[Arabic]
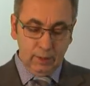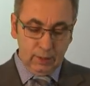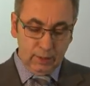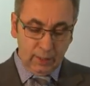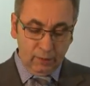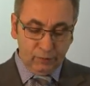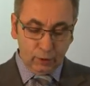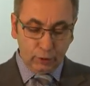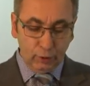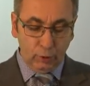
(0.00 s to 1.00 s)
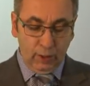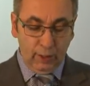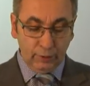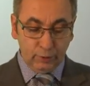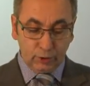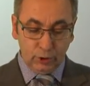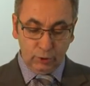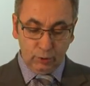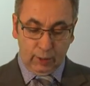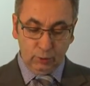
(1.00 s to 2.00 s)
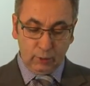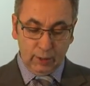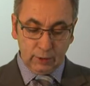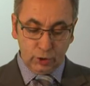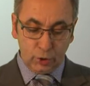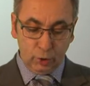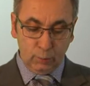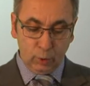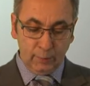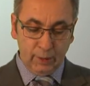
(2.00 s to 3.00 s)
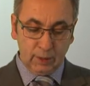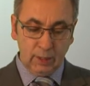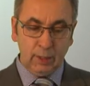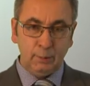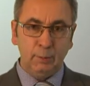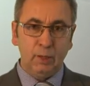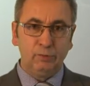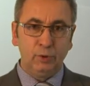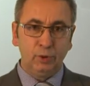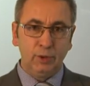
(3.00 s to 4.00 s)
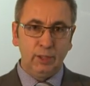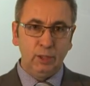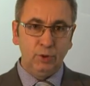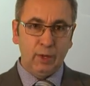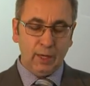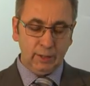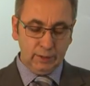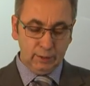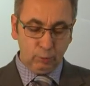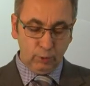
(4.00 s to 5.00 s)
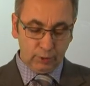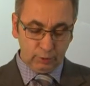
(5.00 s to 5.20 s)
نافق تو حاسد كتيو علو قاديشو مرمل كيمي ملفونو إليو آيدين بوطرد